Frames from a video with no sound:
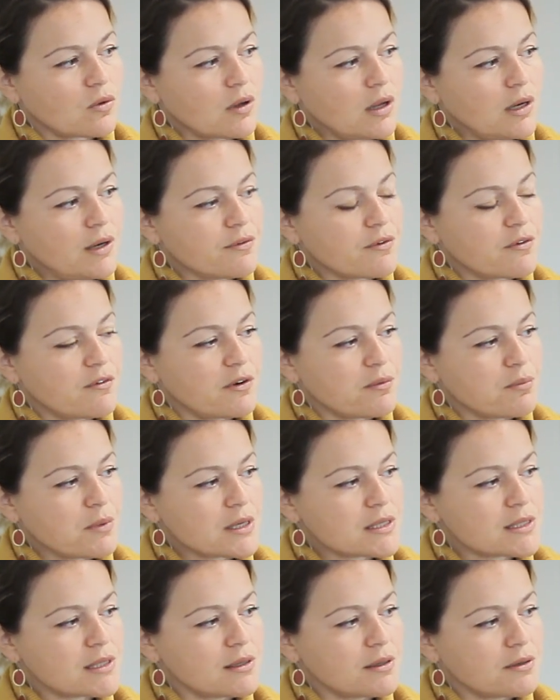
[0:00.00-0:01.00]
оливковое
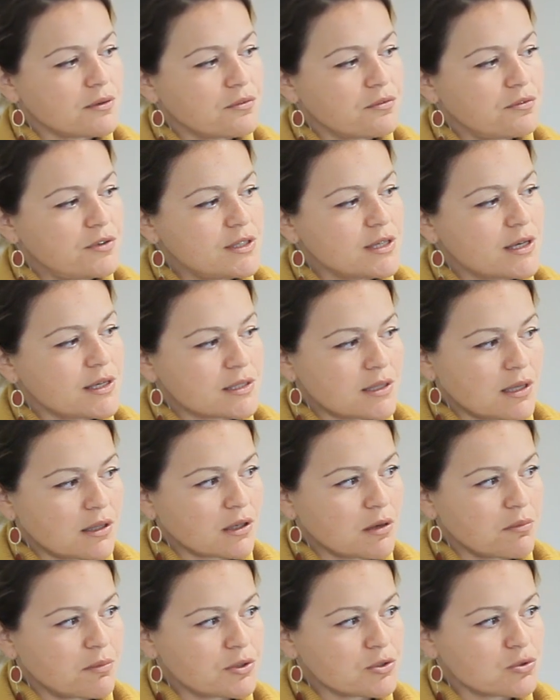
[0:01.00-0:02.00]
масло в виде
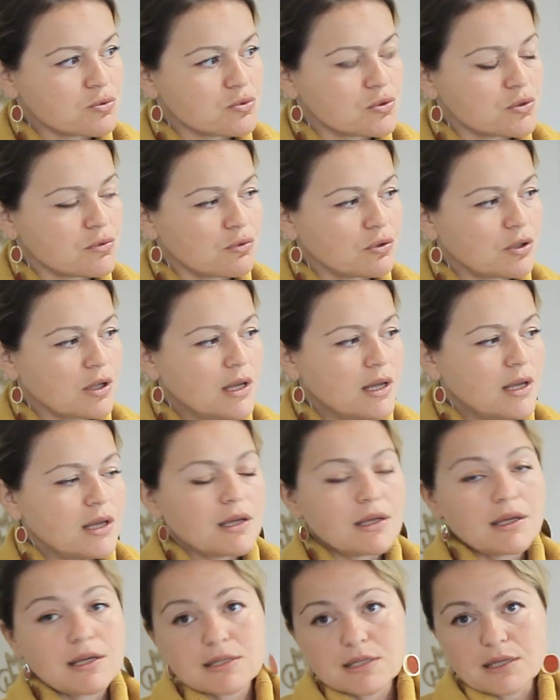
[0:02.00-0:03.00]
осадка присутствует.
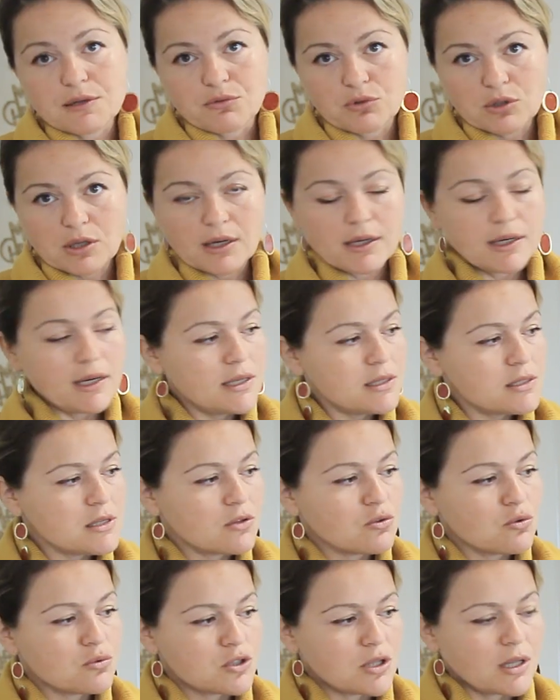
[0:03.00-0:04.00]
Если его нагреть,
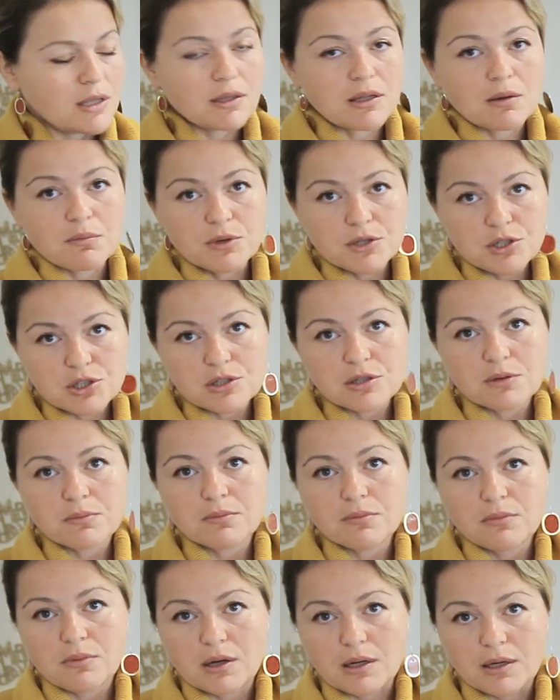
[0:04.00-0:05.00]
оно станет
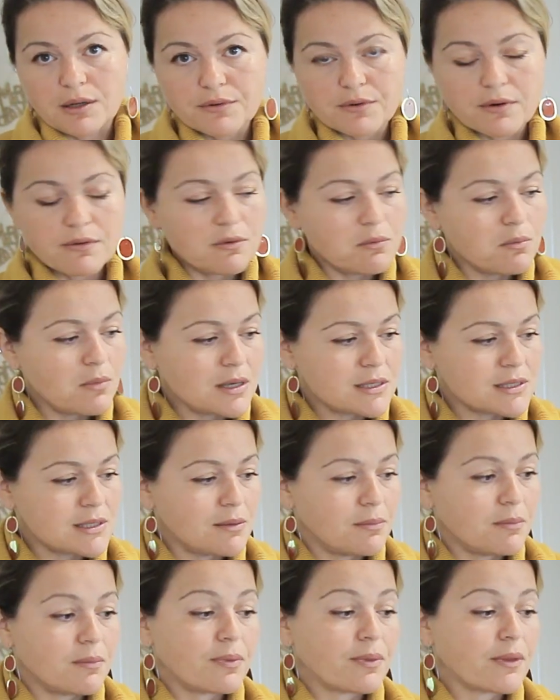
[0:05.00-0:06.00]
обычным оливковым
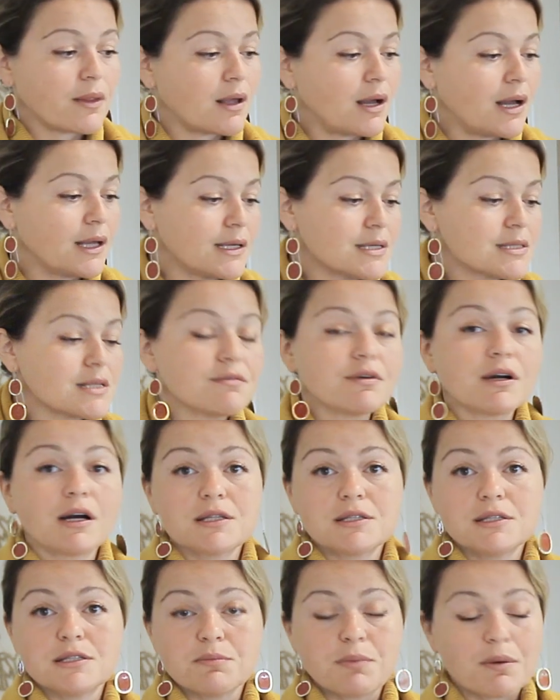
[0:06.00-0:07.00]
маслом. А если вы
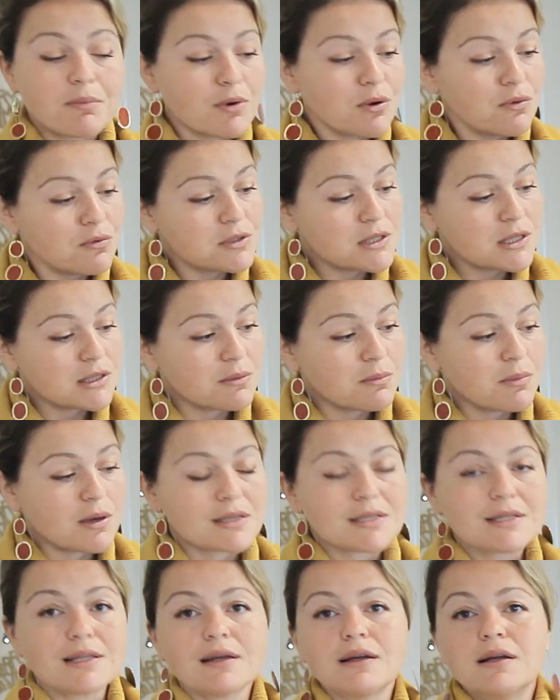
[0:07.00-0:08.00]
хотите попробовать это
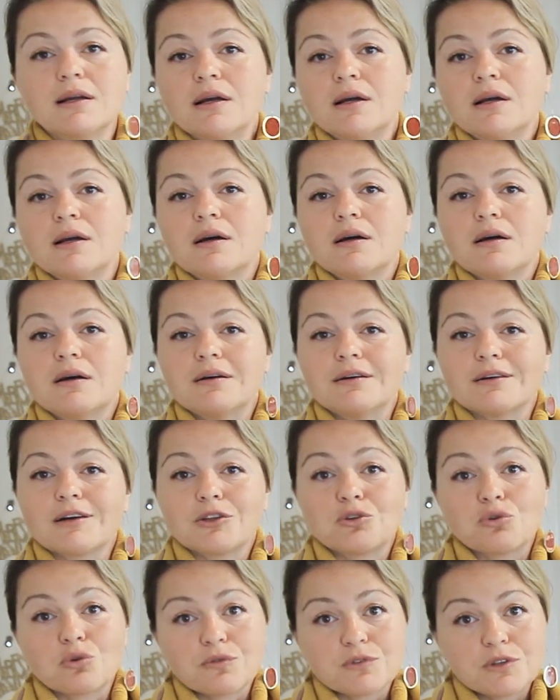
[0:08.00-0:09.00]
масло, э,
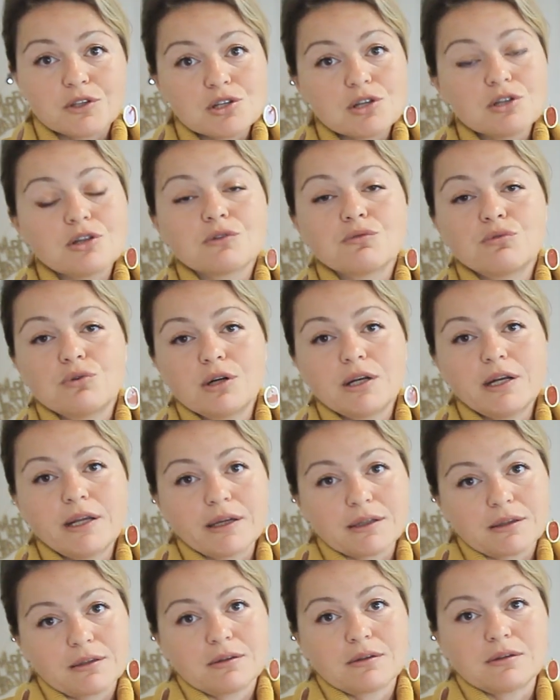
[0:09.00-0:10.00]
которое в течение двух
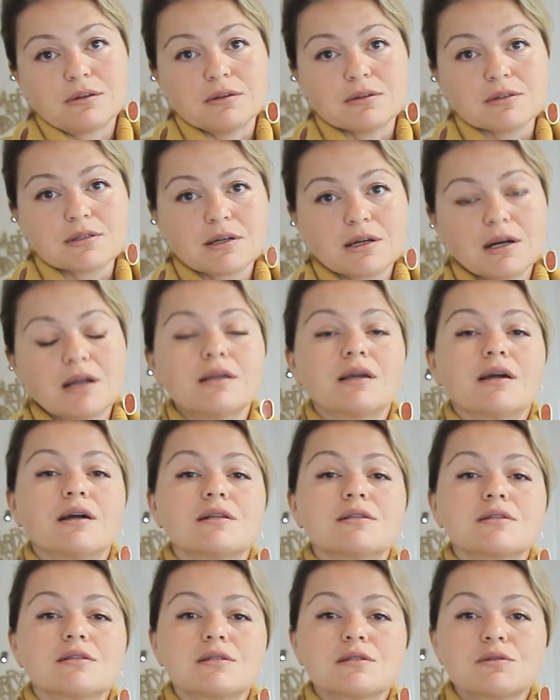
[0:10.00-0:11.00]
лет э,
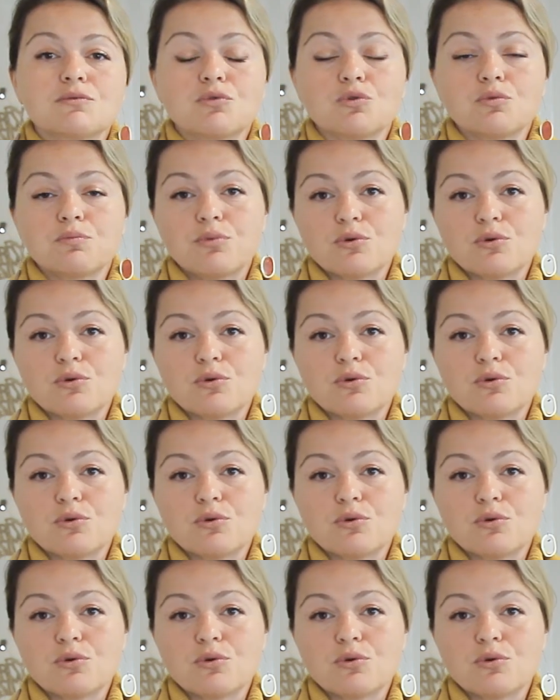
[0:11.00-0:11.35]
сохраняет свою